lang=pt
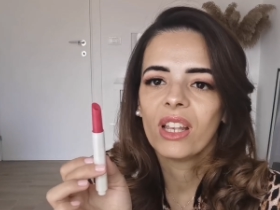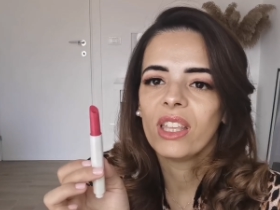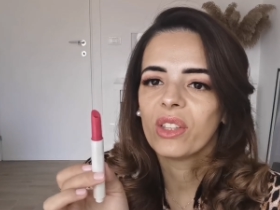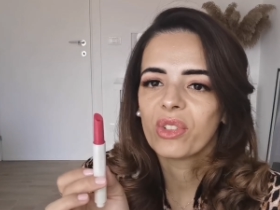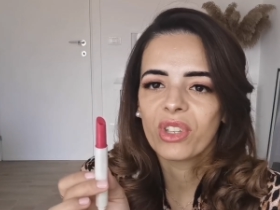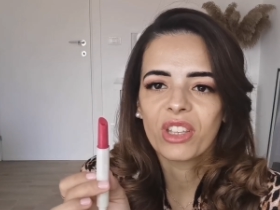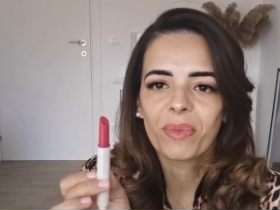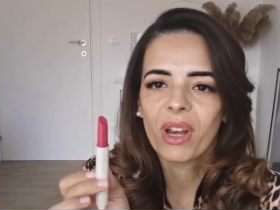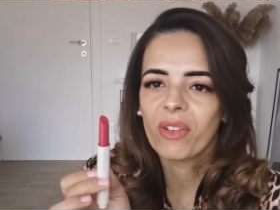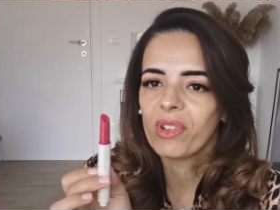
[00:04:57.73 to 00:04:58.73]
Lindo,
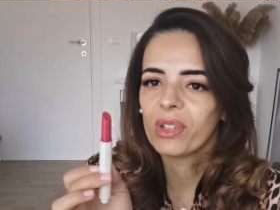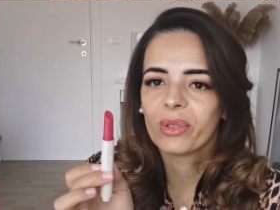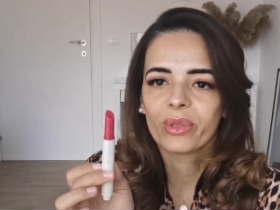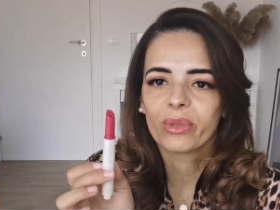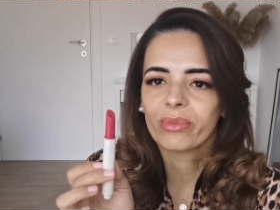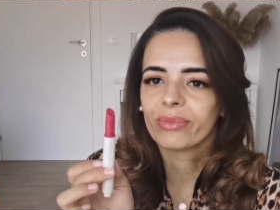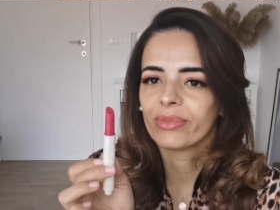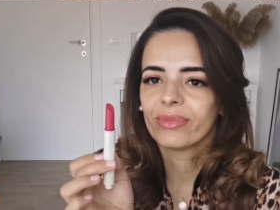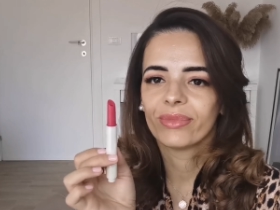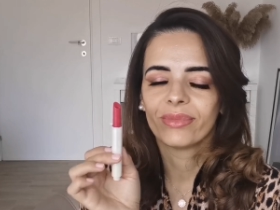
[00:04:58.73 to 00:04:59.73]
gente, maravilhoso.
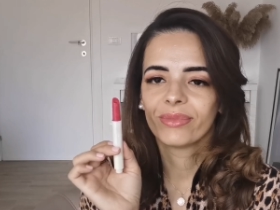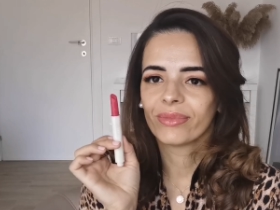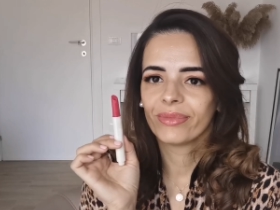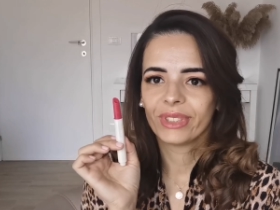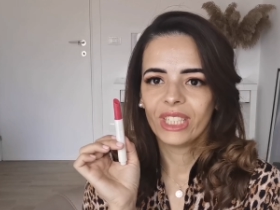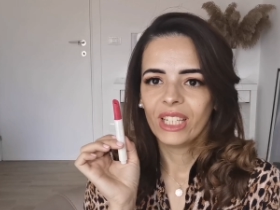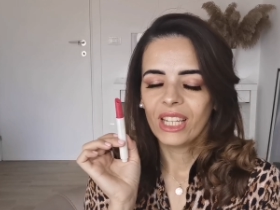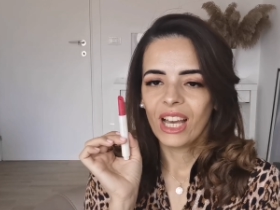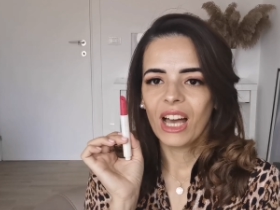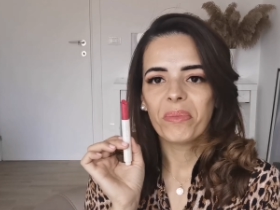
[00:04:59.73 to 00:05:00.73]

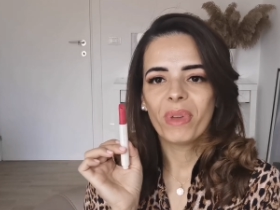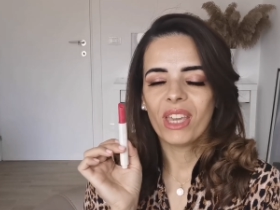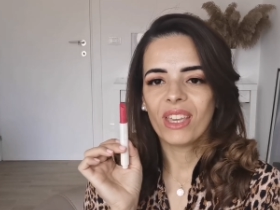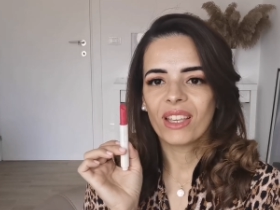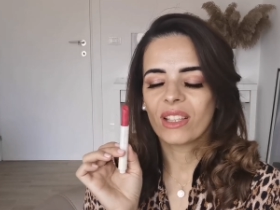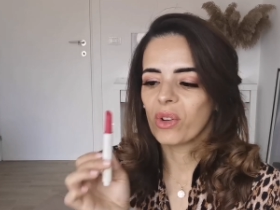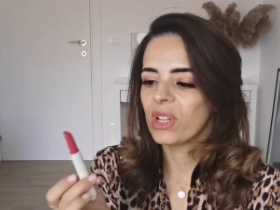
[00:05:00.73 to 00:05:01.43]
Amei essa